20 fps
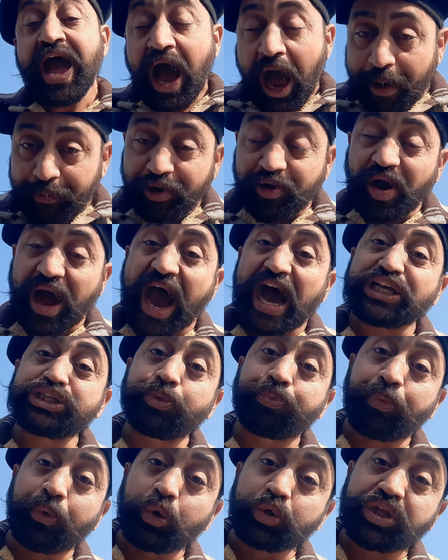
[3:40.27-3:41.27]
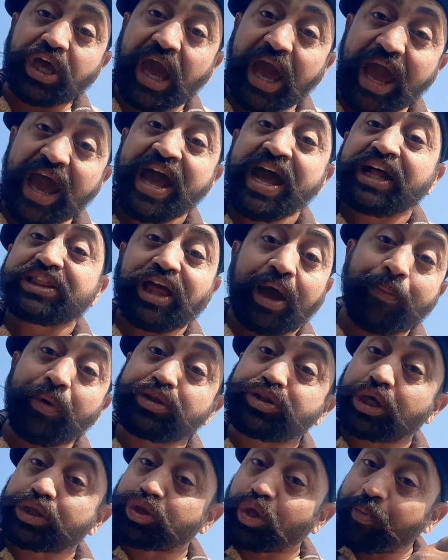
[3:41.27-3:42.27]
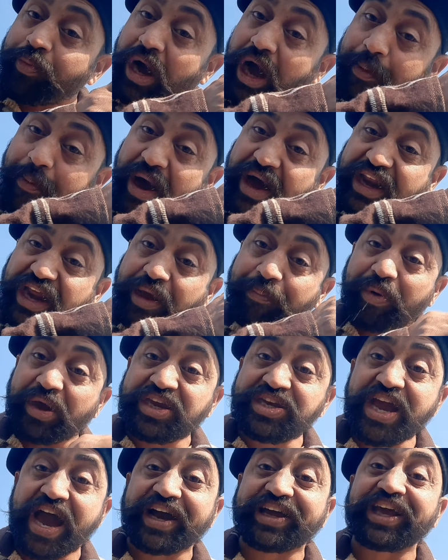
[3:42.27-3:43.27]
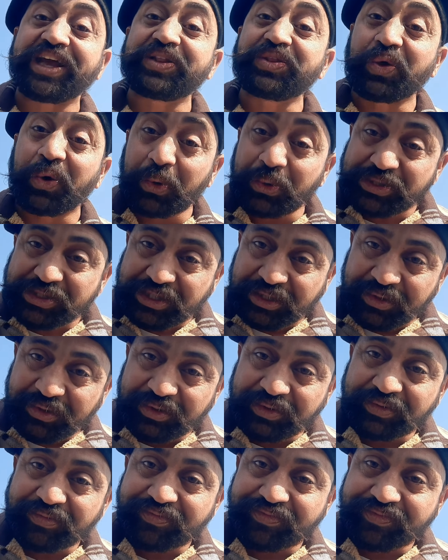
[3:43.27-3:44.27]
हम राजपूत हैं तभी तो तुम हमारे भैया के दोस्त हो